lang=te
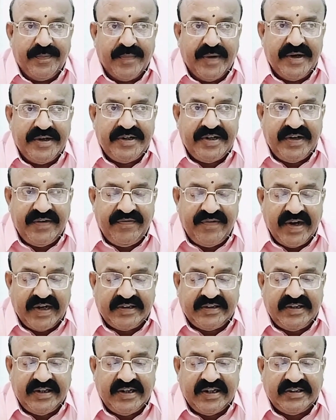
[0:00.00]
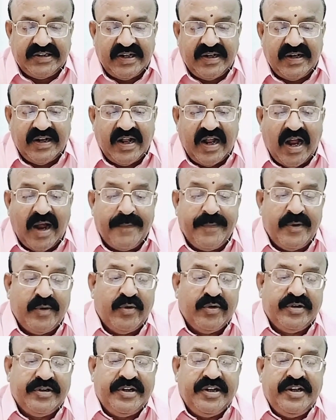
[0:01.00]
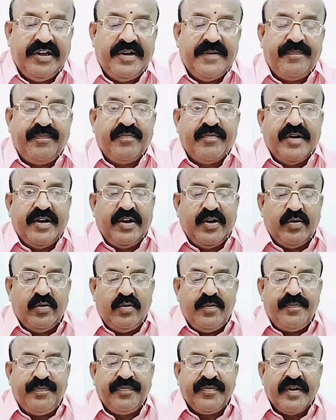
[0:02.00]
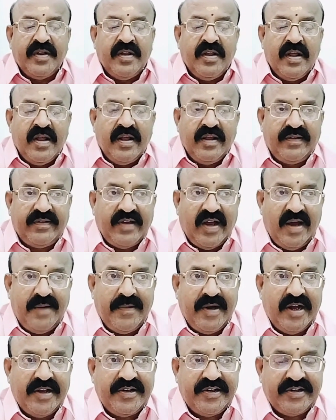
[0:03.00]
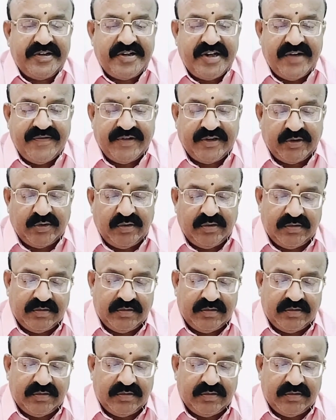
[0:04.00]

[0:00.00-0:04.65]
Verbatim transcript: మనిషి వ్యక్తిగత అభివృద్ధి మరియు సామాజిక సేవతో